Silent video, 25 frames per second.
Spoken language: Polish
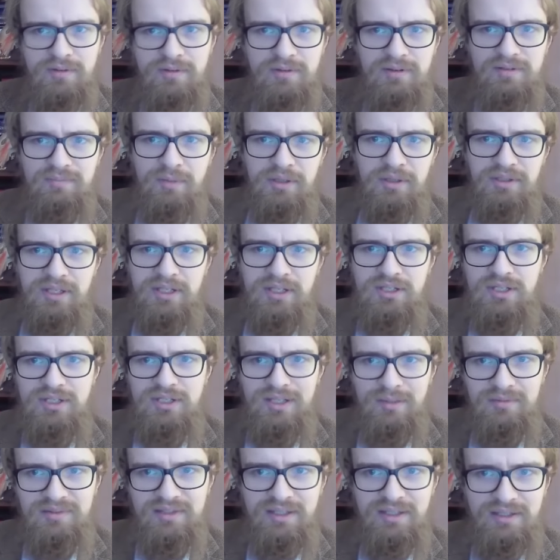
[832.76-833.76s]
i spotkać się
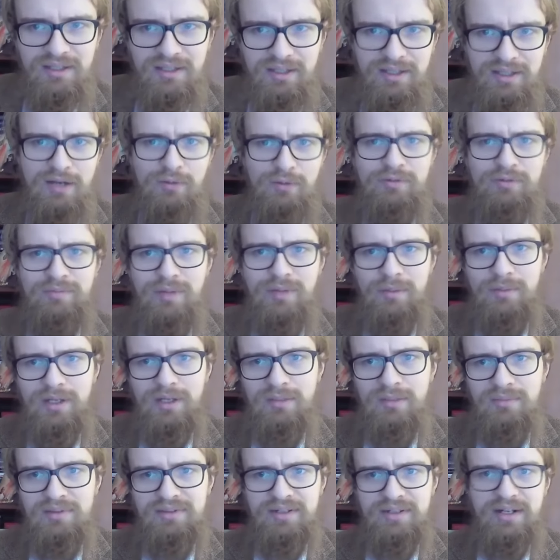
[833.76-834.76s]
tam z Netanyahu, z
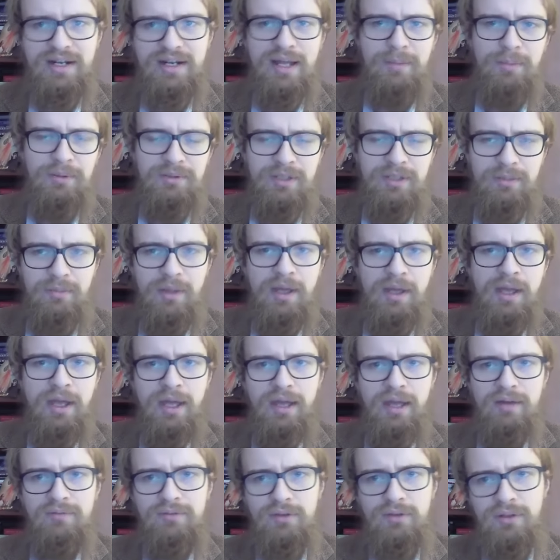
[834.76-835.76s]
premierem Izraela, a potem
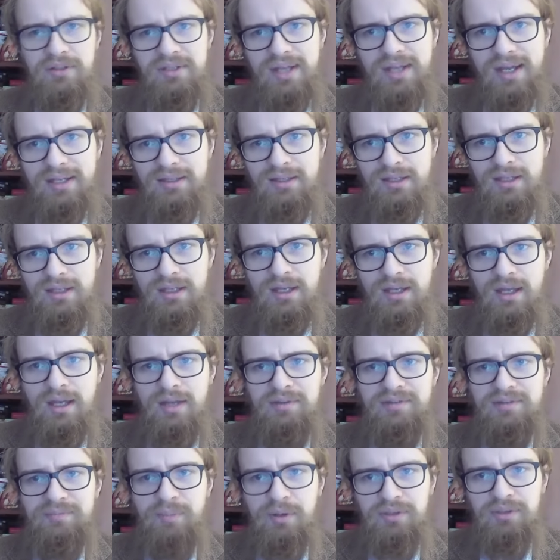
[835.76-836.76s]
w Jordanii
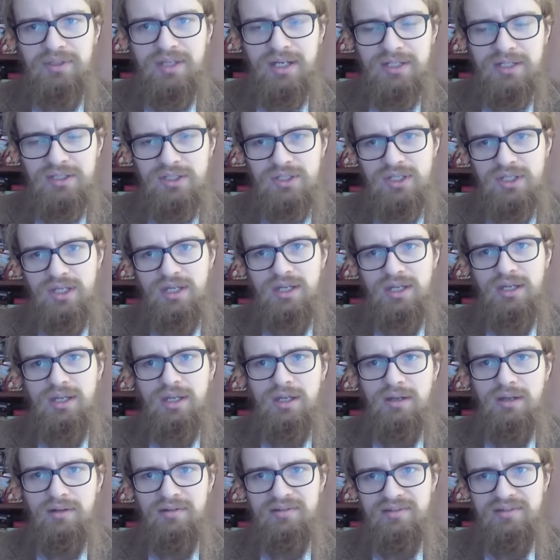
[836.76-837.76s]
spotkać się
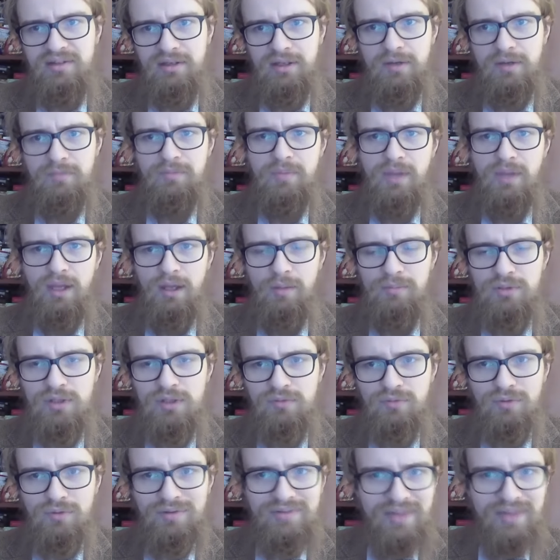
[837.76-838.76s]
z e,
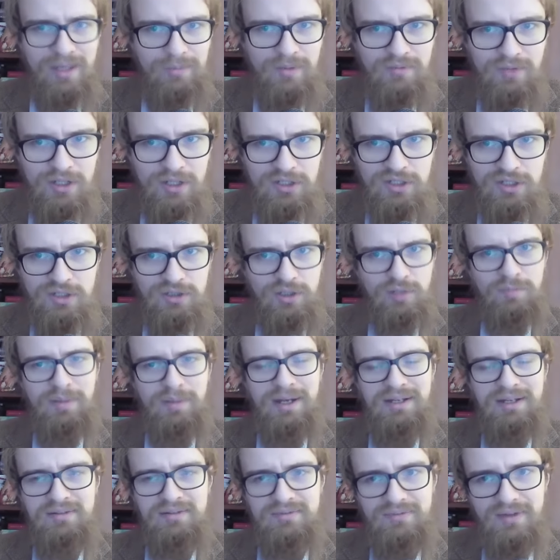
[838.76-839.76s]
przywódcami właśnie tych
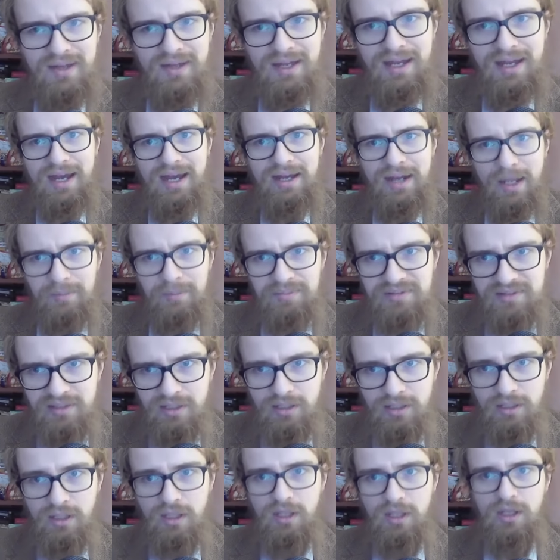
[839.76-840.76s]
państw
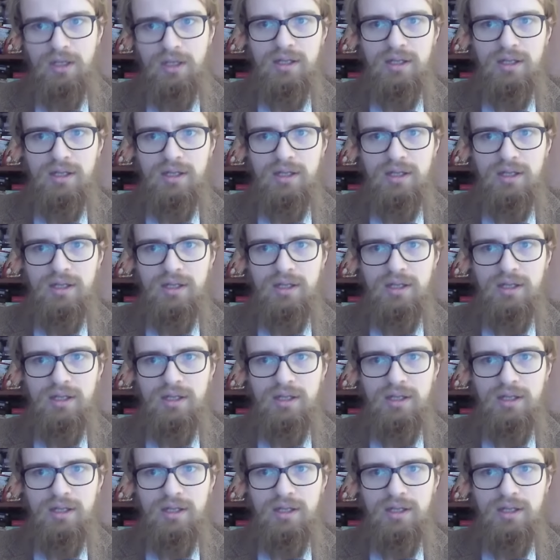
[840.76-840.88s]
arabskich,